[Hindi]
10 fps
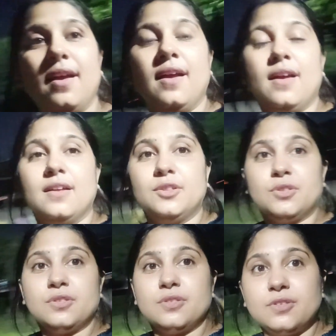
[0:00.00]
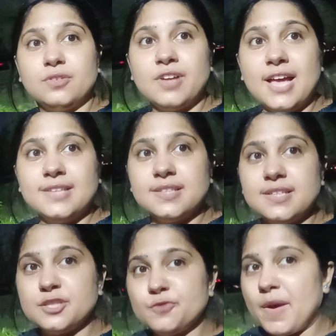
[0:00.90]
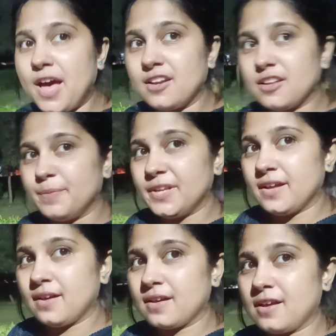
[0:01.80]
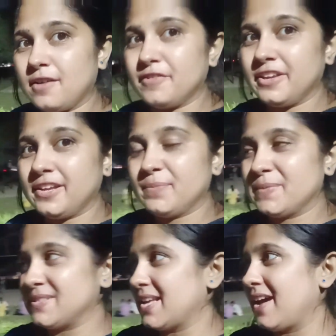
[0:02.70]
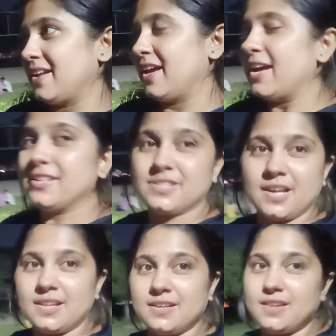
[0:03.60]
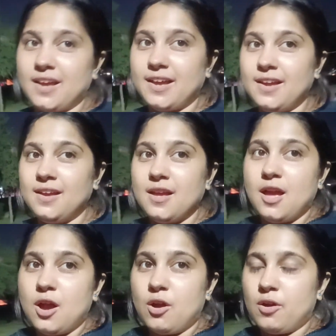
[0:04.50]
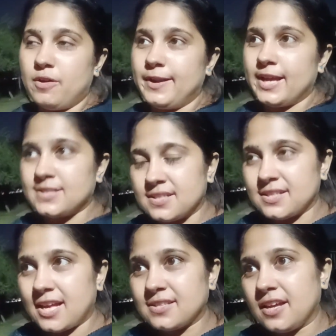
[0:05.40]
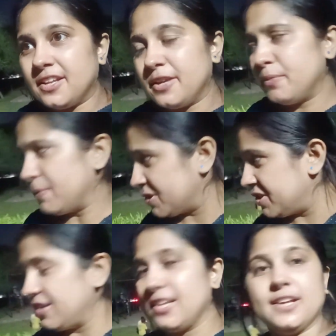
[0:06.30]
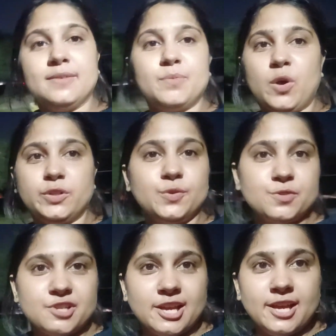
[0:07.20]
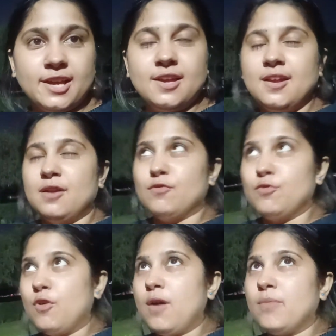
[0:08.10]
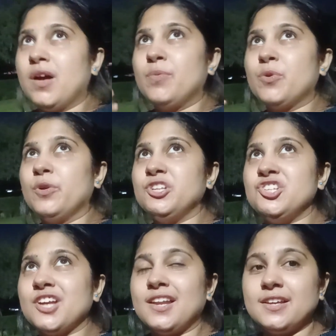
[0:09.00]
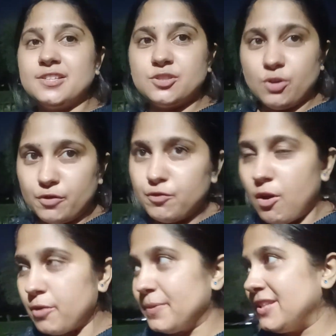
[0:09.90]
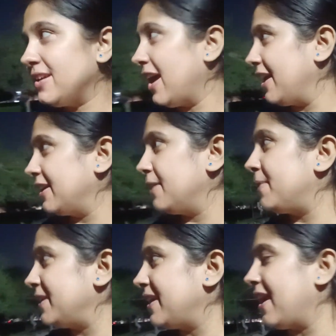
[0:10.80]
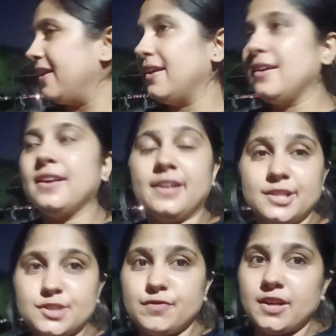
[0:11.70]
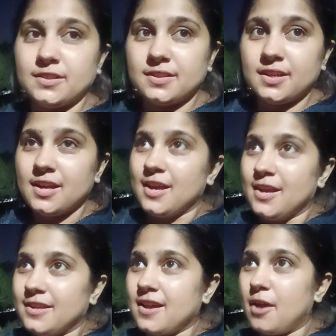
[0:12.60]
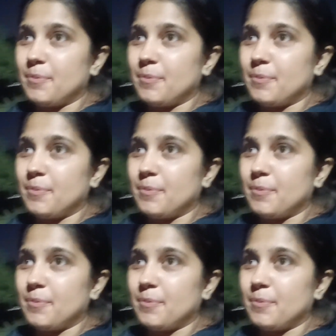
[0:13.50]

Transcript: है तो गाइज़ इस पार्क में ना काफ़ी मज़ा आ रहा है अच्छा लग रहा है और एक्सरसाइज करने की भी मशीन है बहुत कुछ है वो हम आपको इन किसी और ब्लॉग में दिखाएंगे पर क्या है ना कि इस वक्त यहाँ पर